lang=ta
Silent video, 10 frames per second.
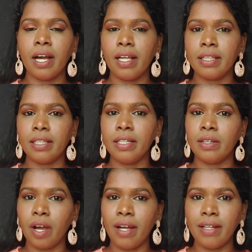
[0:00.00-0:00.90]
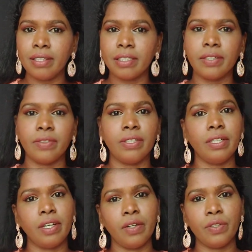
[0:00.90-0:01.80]
அந்த டார்க்னஸை வந்து
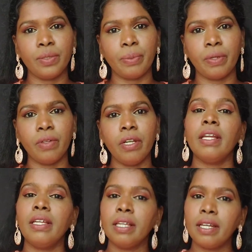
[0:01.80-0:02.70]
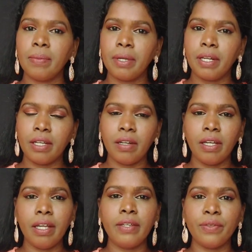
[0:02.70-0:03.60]
ரெடியூஸ் பண்ணும் இதை நம்ம
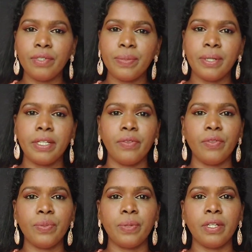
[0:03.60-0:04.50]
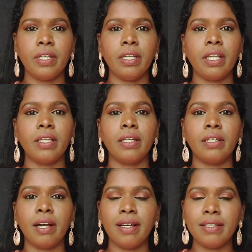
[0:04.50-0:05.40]
ரெகுலராக யூஸ் பண்ண யூஸ் பண்ண அந்த
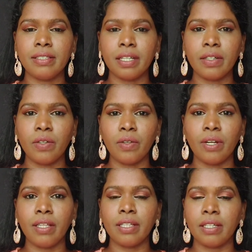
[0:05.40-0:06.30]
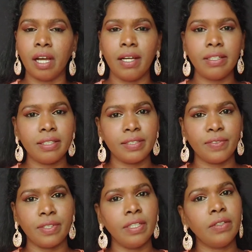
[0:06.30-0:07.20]
டார்க் சர்க்கிளோட அந்த டார்க்னஸ்
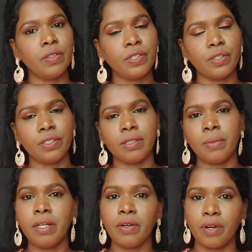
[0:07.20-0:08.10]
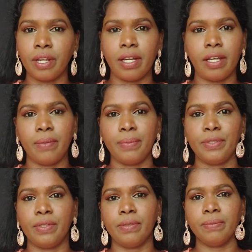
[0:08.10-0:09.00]
வந்து கொஞ்சம் கொஞ்சமாக குறைய
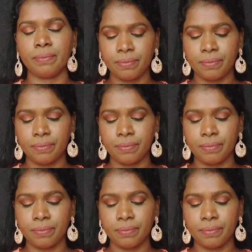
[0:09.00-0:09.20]
ஆரம்பிச்சிடும்